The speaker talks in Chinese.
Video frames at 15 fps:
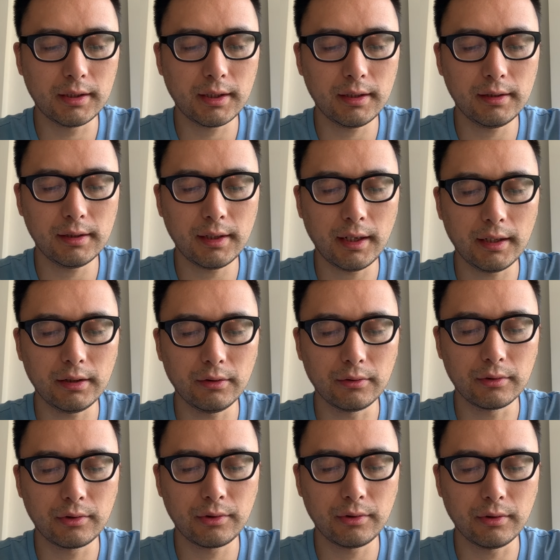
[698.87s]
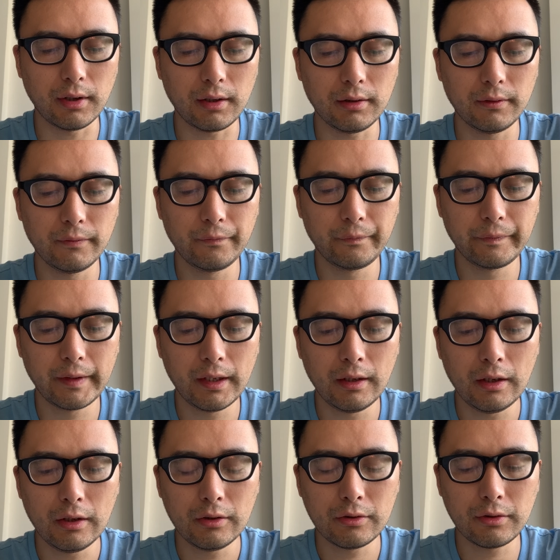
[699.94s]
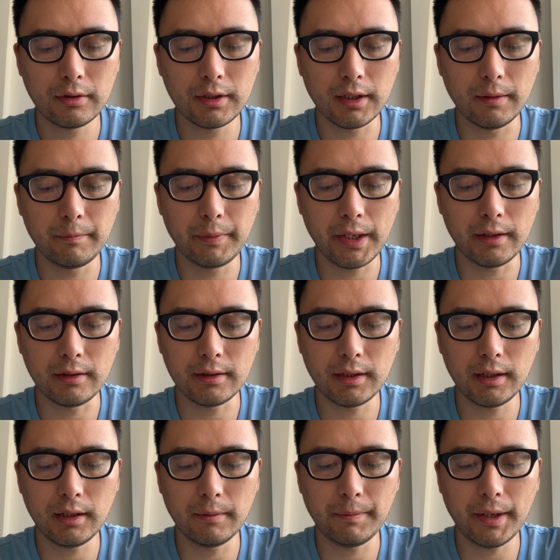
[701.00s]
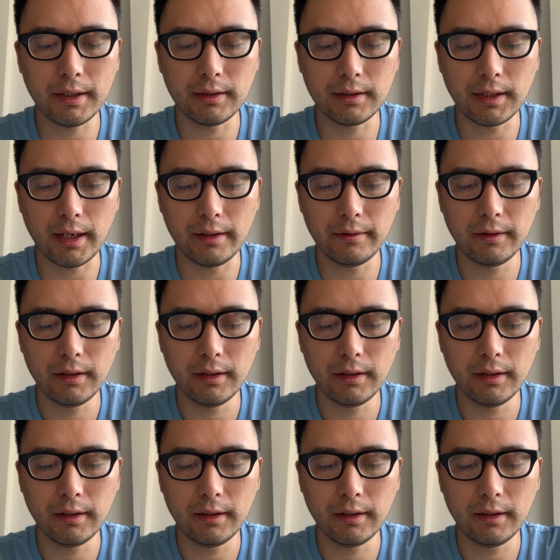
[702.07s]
斟才有趣儿。”说着便斟了半盏，